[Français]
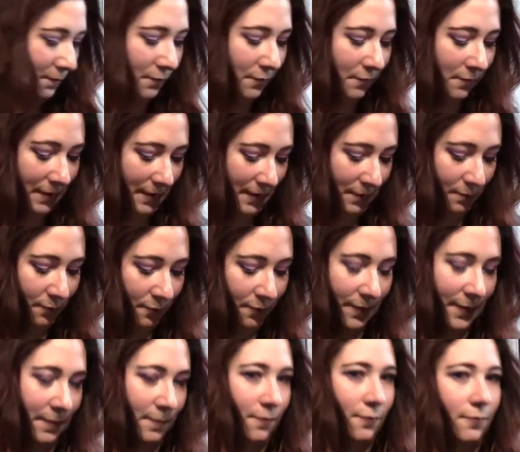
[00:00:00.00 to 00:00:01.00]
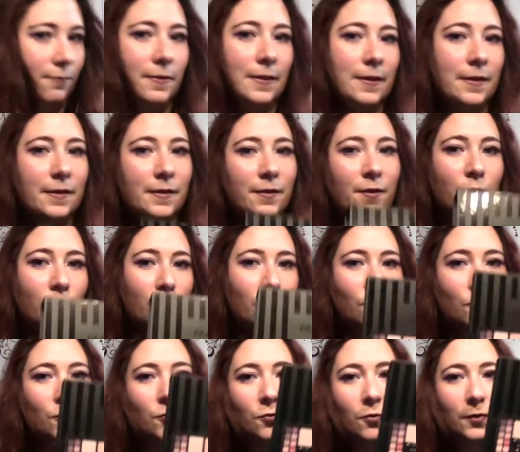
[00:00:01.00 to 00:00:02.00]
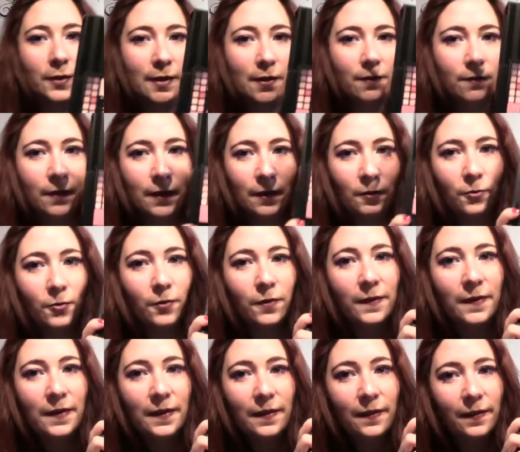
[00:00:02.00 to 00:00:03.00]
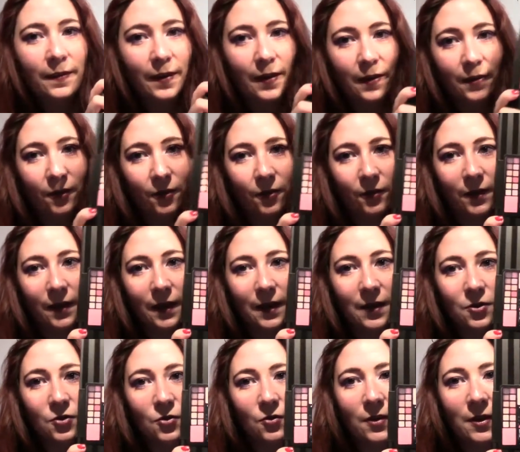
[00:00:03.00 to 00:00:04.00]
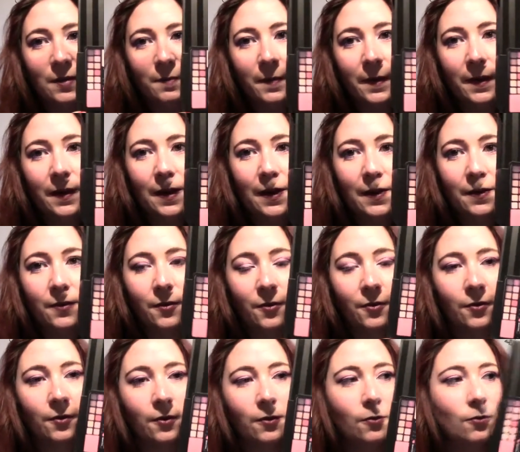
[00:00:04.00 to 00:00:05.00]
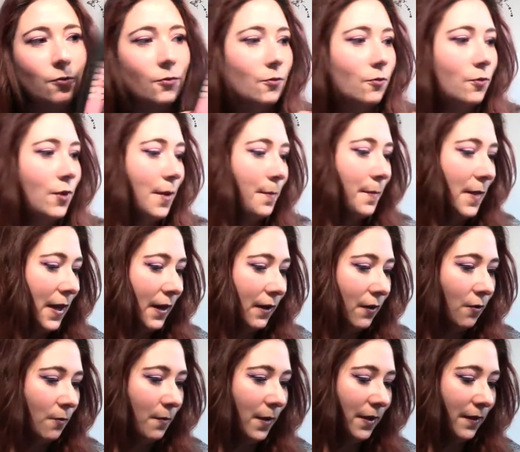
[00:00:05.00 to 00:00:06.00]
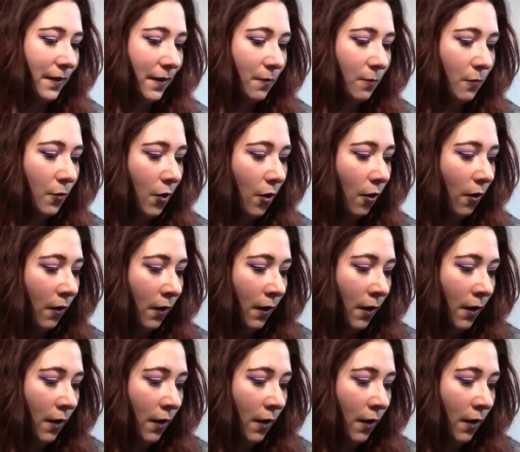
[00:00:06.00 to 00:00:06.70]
puis, puis, puis, dans le concours, il y avait aussi cette très jolie palette euh, de la marque Max More